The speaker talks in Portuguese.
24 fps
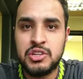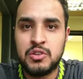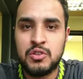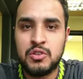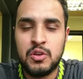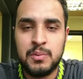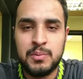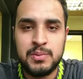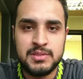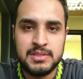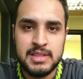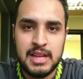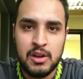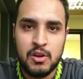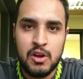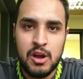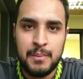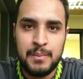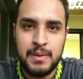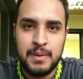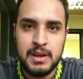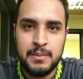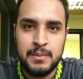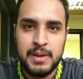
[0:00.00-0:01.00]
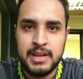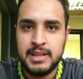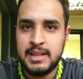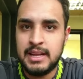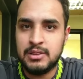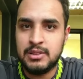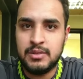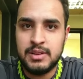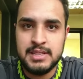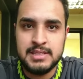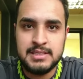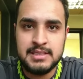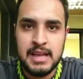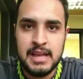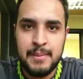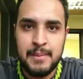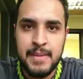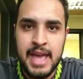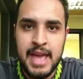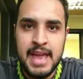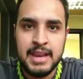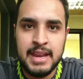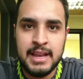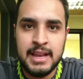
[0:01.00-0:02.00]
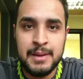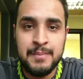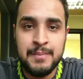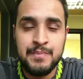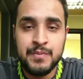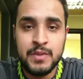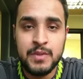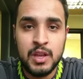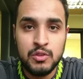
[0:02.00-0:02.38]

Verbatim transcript: grupos da Copa Libertadores da América.